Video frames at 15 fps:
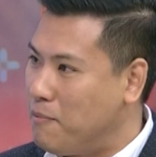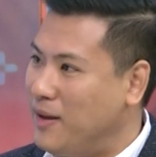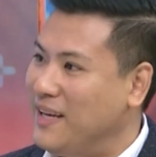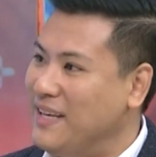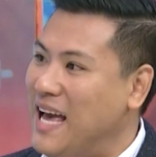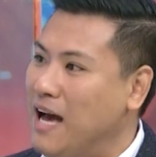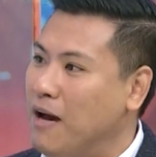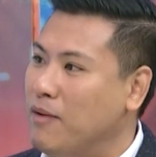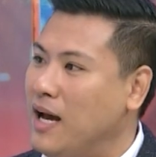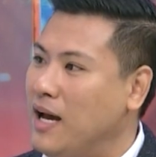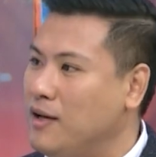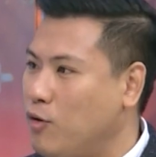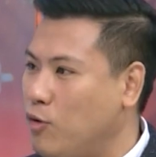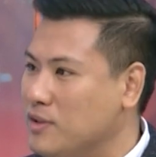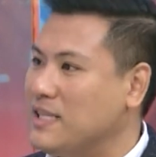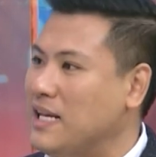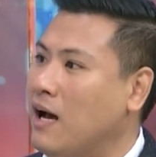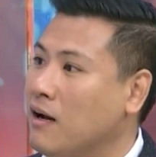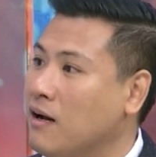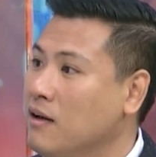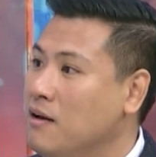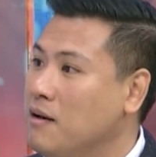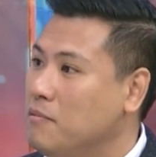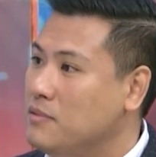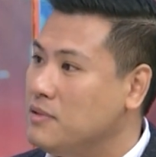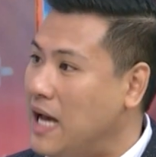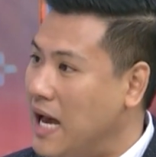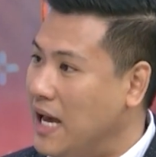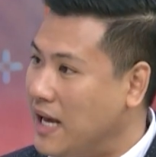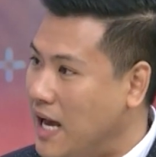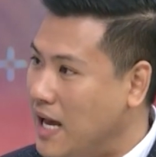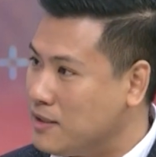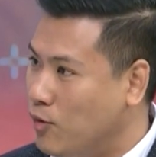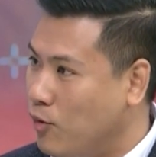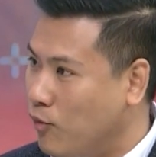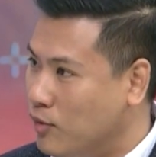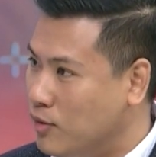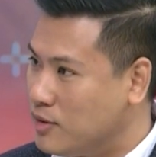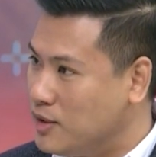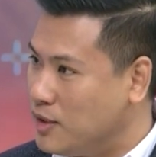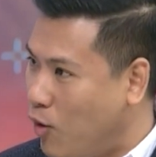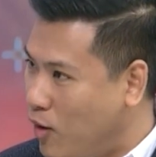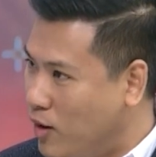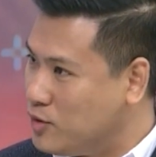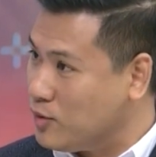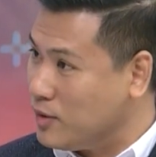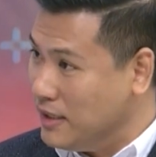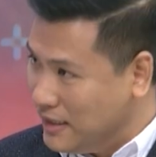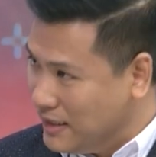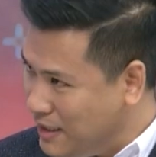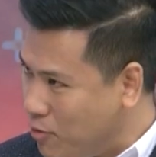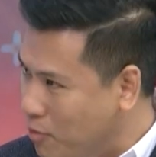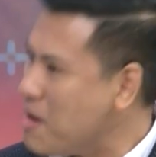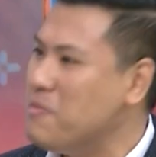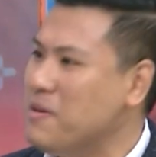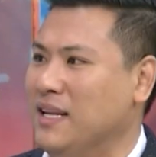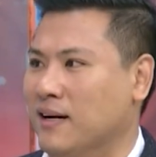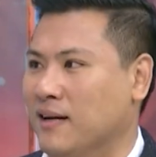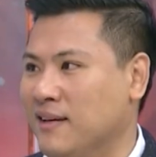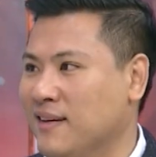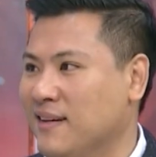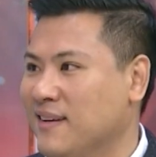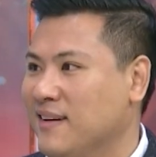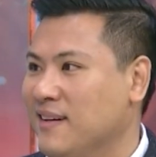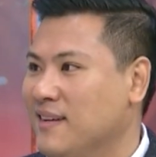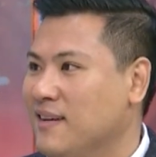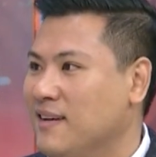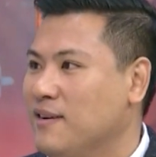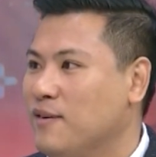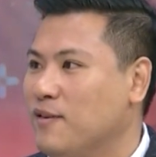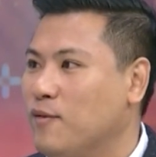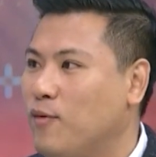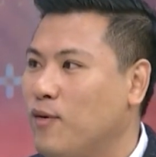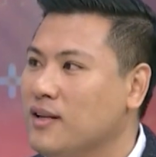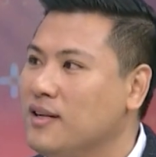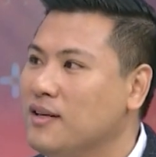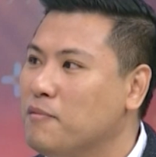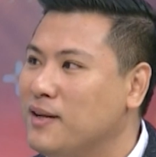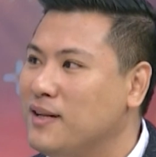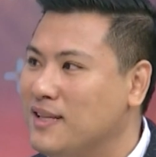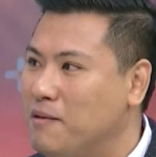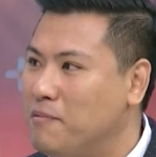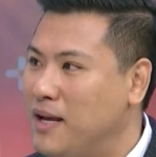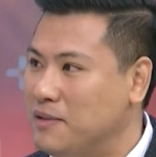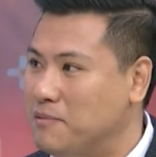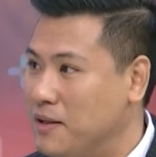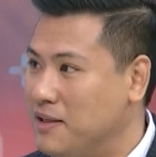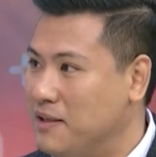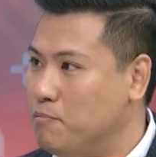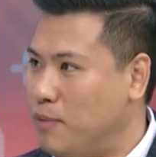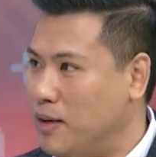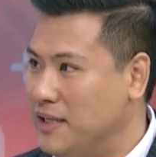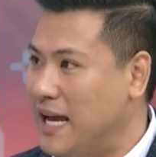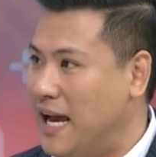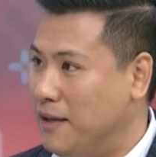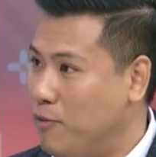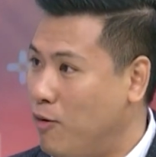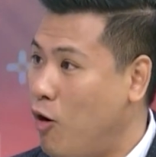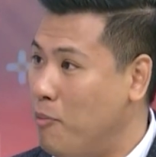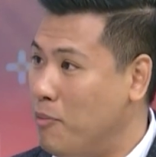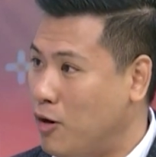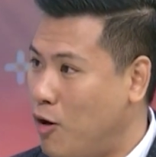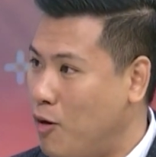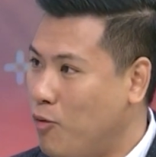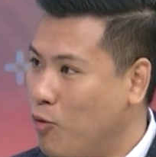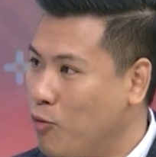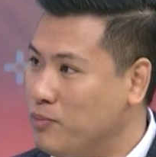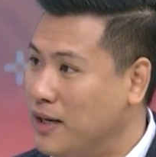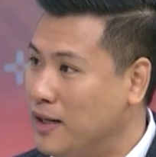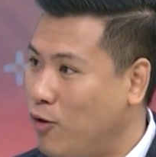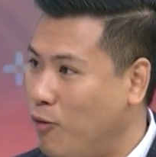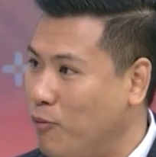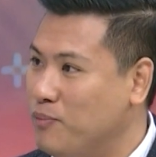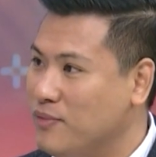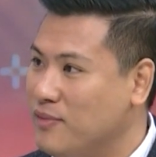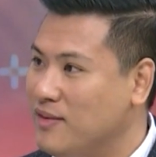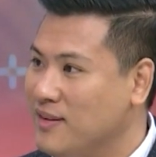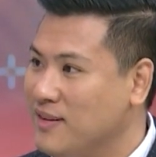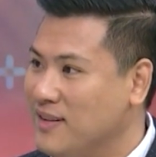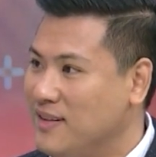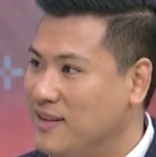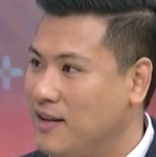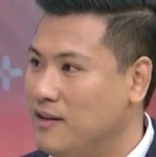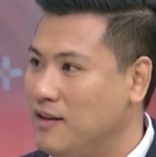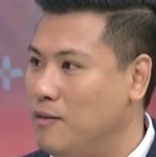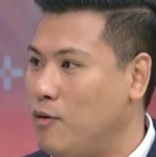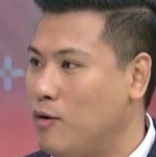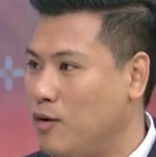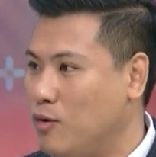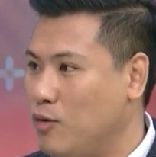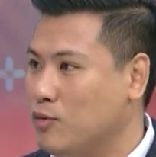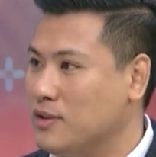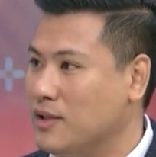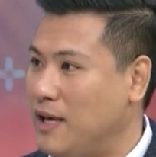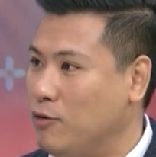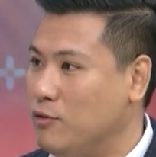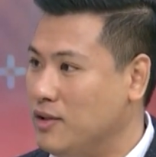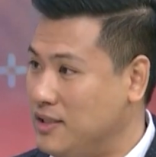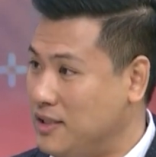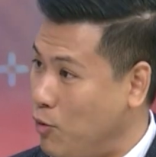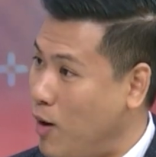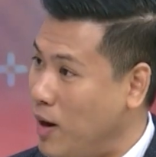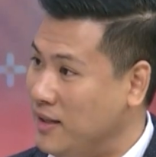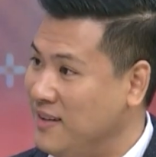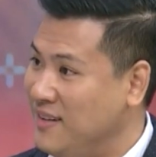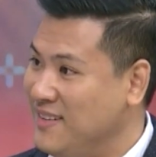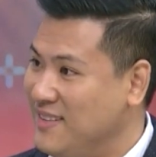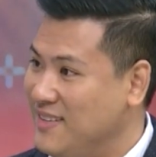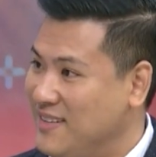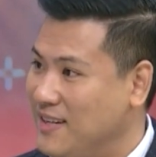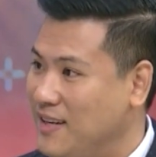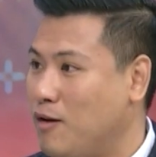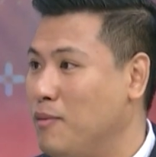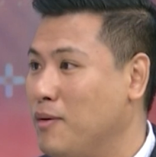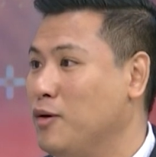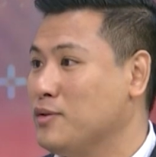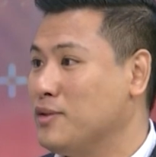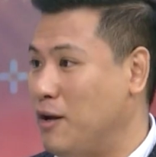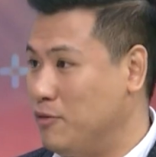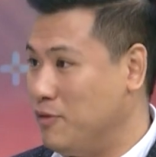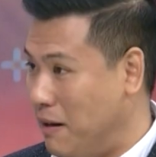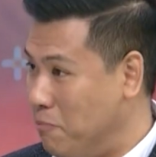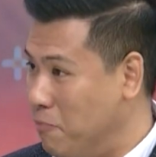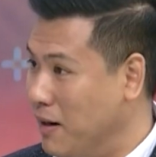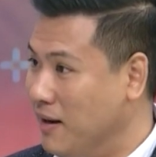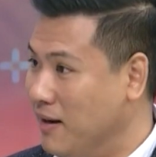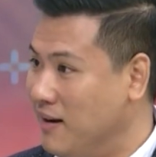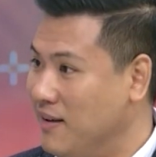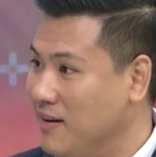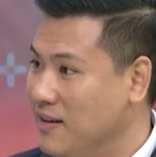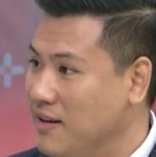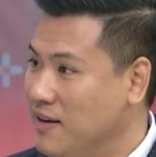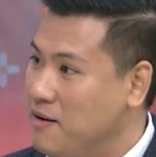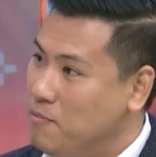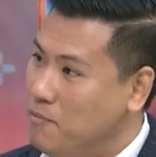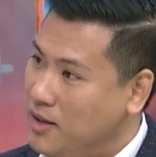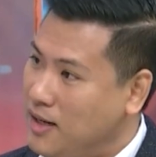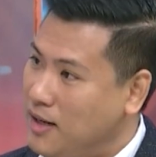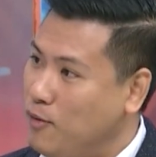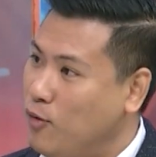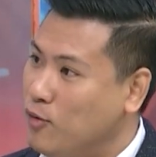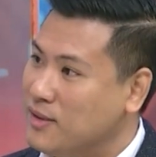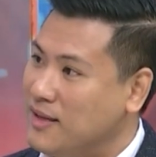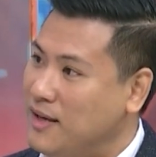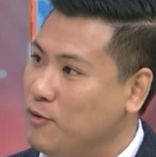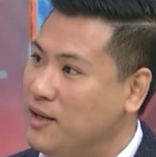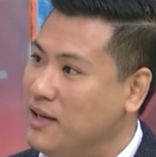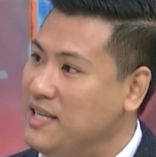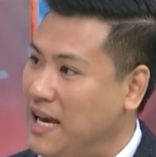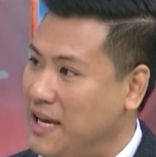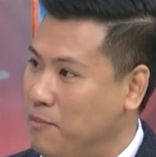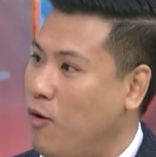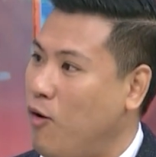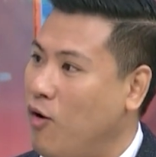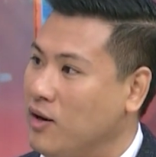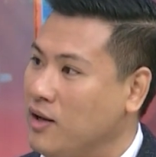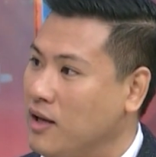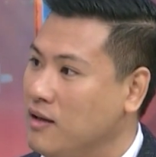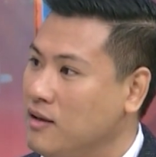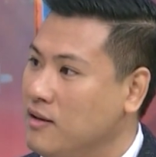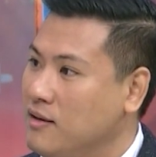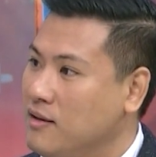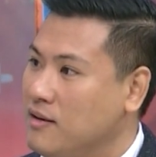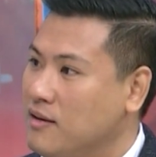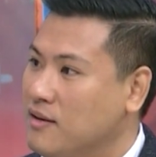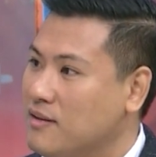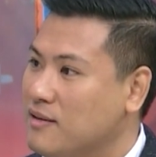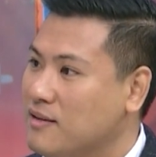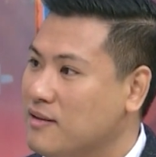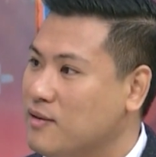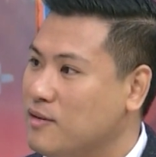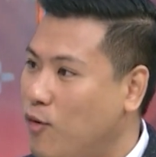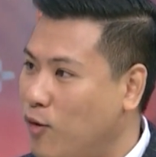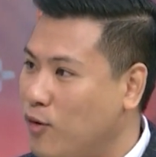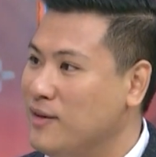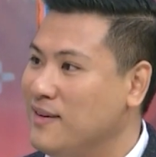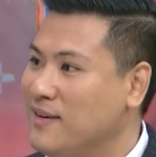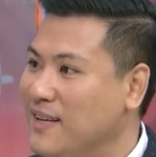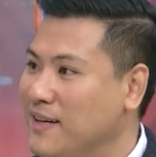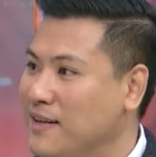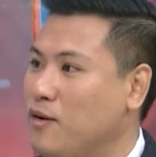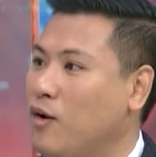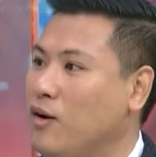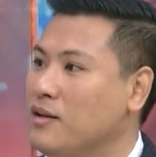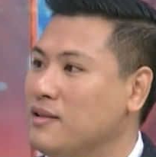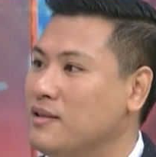พยายามให้คนสั่งจ่ายค่าส่งน้อยสุดหรือเรียกว่าไม่มีเลยวันหนึ่งเมื่อดัตต้าเบสมันมันใหญ่พอมันครอบคลุมได้ครบครับ อย่างที่เราบอกเราลงสเกลตอนที่จังหวัดเรากำลังลงสเกลถึงอำเภอถึงอำเภอเมื่อเราลงสเกลได้ใหญ่พอเนี่ยคนอีกหน่อย